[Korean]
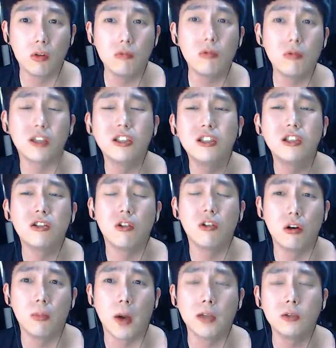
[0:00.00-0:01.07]
너무 막
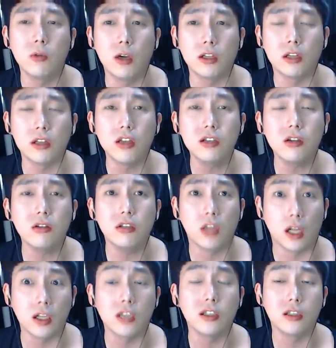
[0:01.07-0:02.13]
지쳐. 방송할 때 텐션이
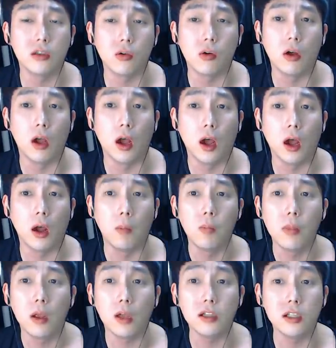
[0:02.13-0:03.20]
낮아지는 거야.
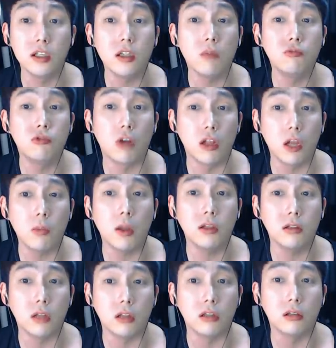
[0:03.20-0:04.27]
한 2, 3주간
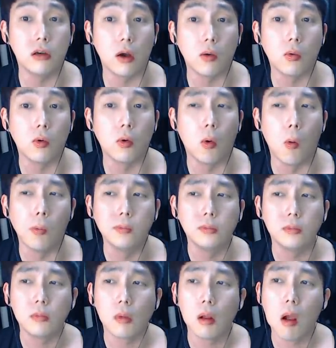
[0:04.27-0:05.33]
해봤는데 니들하고.
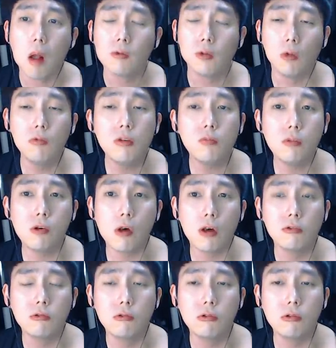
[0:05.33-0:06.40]
너무
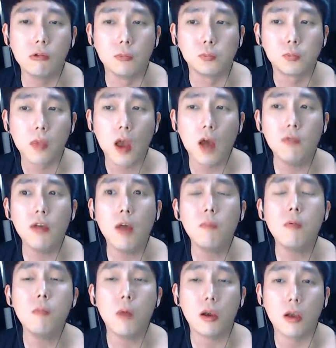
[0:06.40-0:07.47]
힘들어가지고 하루에 한
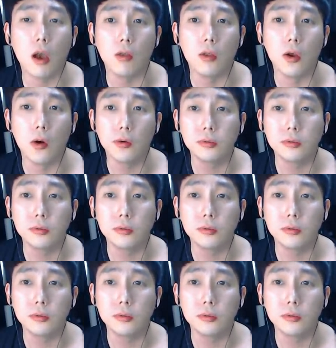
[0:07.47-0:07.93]
번밖에 안 해요.